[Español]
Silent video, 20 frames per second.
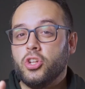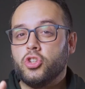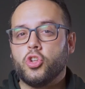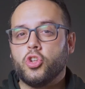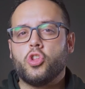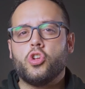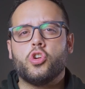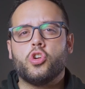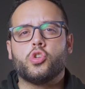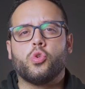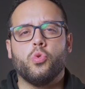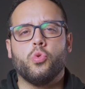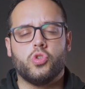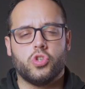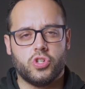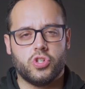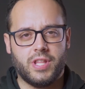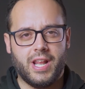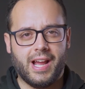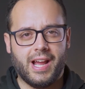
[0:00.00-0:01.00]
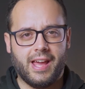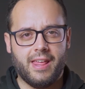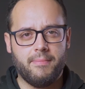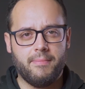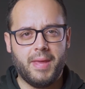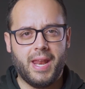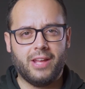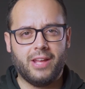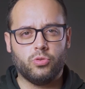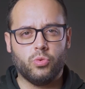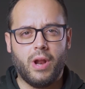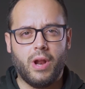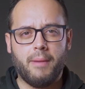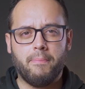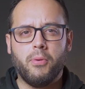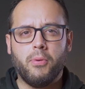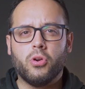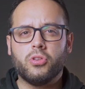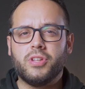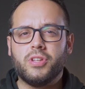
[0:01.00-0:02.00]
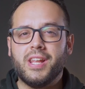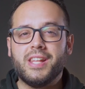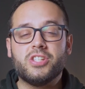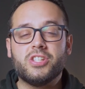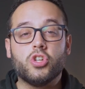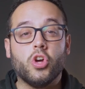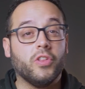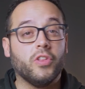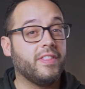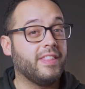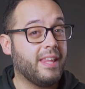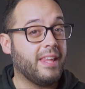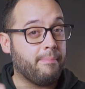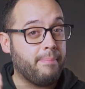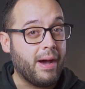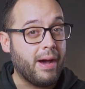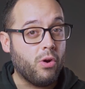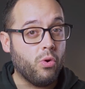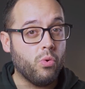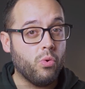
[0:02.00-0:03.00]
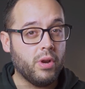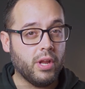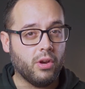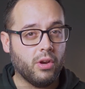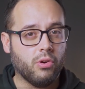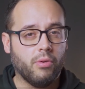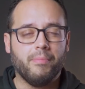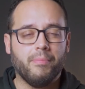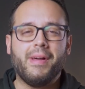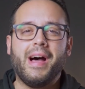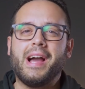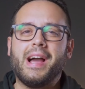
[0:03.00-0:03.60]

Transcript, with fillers: todos los cursos de la Academia Natural Portrait son de pago único,